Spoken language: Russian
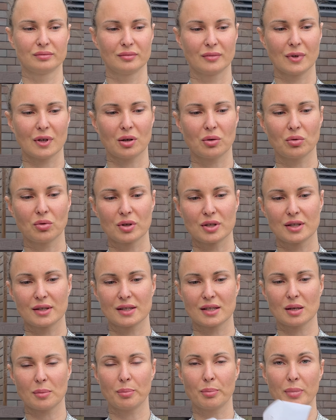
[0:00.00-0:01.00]

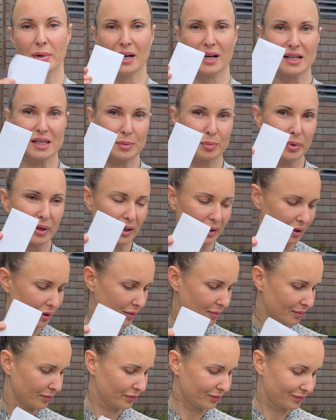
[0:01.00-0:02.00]
находится паспорт
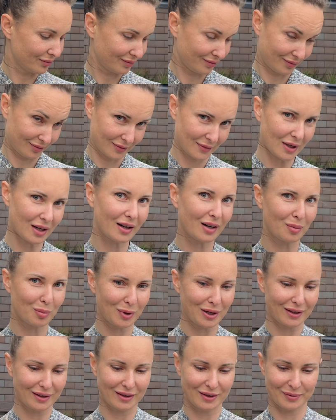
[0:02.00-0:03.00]

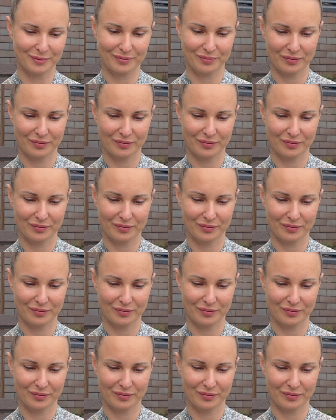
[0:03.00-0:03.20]
аромата.